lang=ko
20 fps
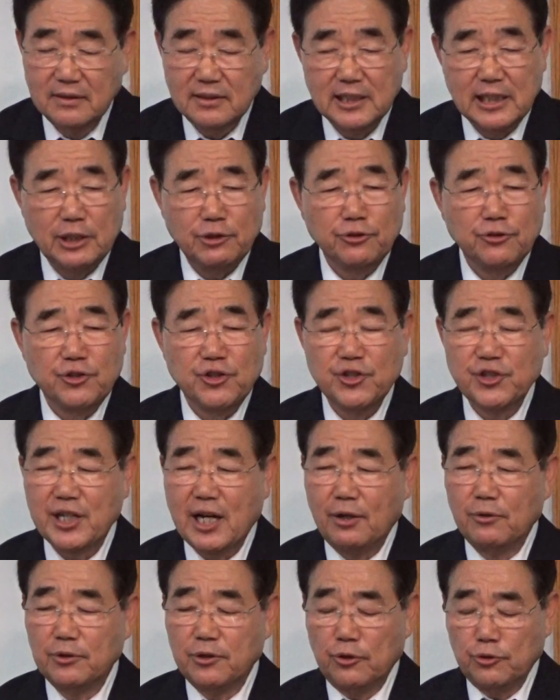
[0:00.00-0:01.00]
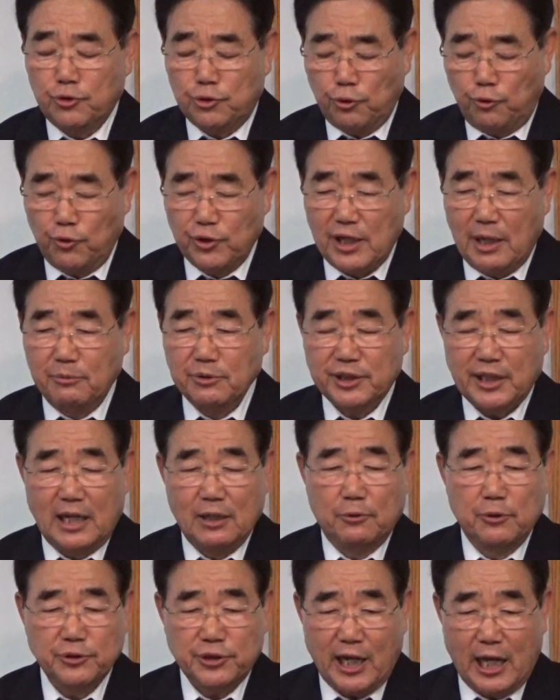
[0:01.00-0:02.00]
이순신 장군도 죽고자 하면
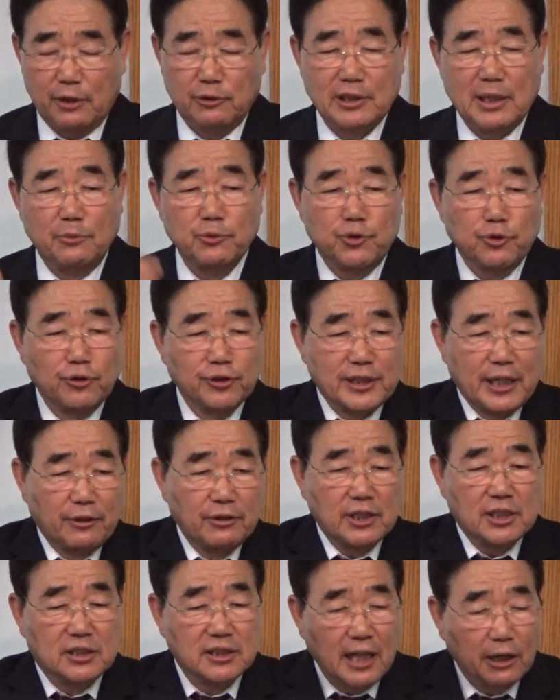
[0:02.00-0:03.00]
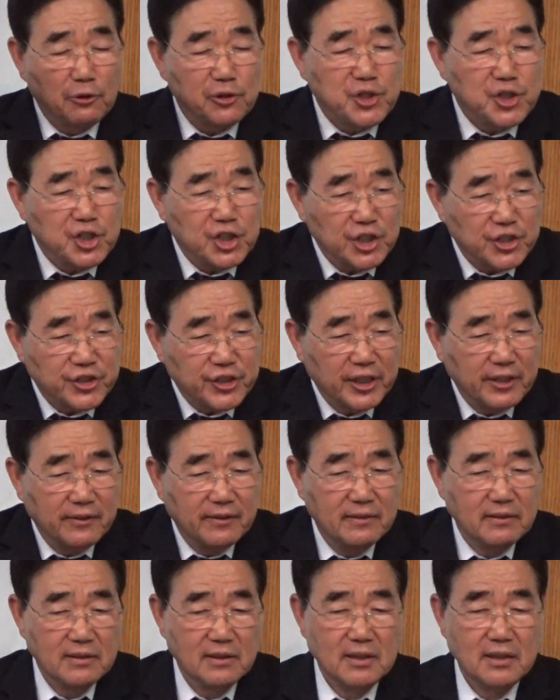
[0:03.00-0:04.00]
살고 살고자 하면 죽는다고 그대로
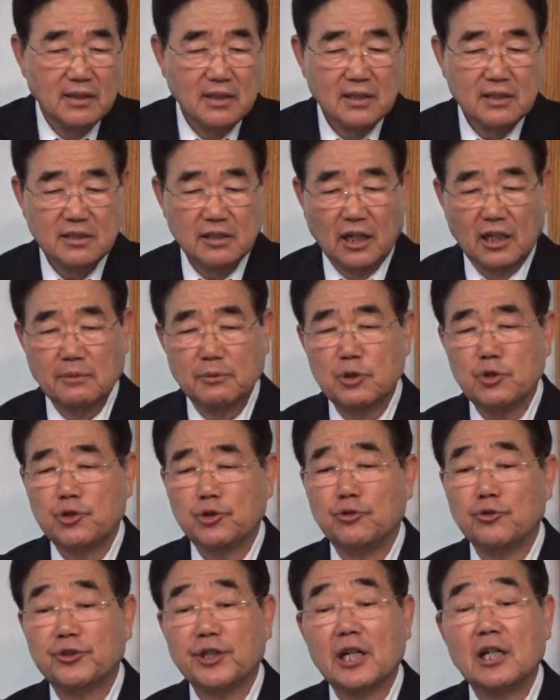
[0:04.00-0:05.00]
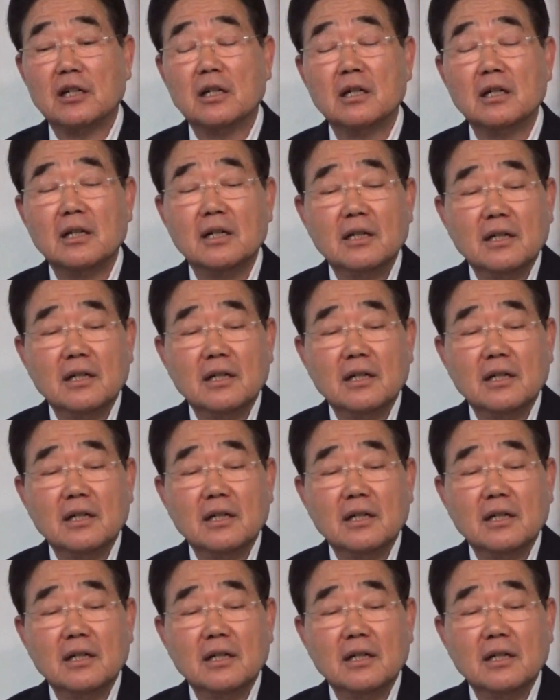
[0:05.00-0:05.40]
지켰어요 여러 번 죽을 길